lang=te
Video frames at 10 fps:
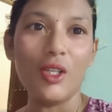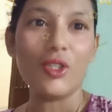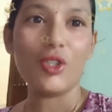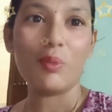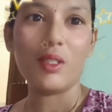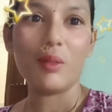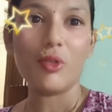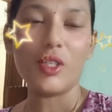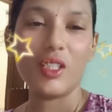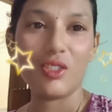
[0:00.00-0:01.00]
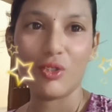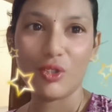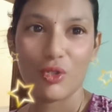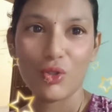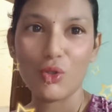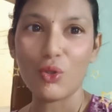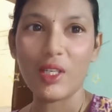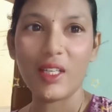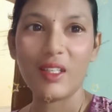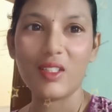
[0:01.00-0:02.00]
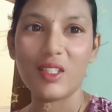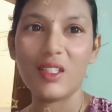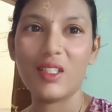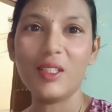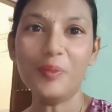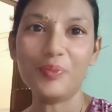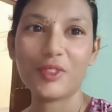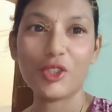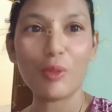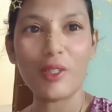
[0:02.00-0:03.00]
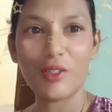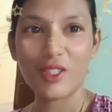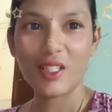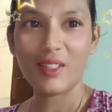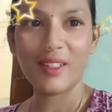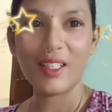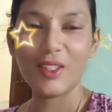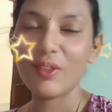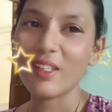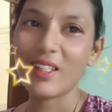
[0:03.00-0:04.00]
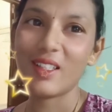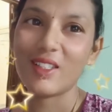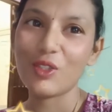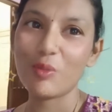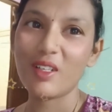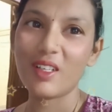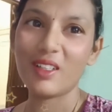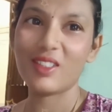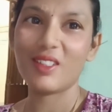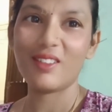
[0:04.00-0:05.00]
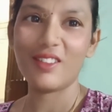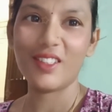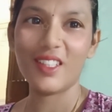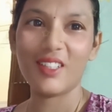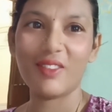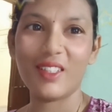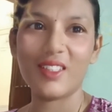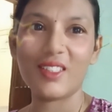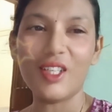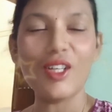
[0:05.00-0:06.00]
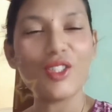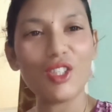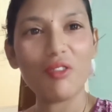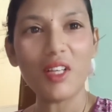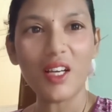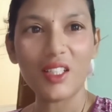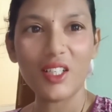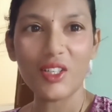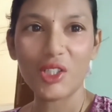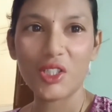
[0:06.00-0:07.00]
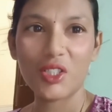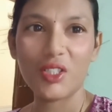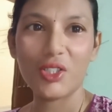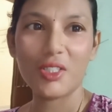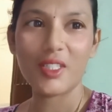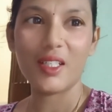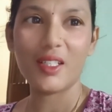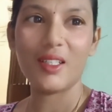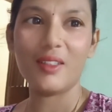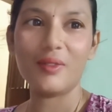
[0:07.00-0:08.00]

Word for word: సో ఇప్పుడైతే మార్నింగ్ సో ఈరోజు తొలి ఏకదశి కదండి సో మరొకసారి అందరికీ తొలి ఏకదశి శుభాకాంక్షలు ఓకేనా ఫ్రెండ్స్ సో ఈ బ్లాగ్ అయితే కంటిన్యూషన్గా చూసేయండి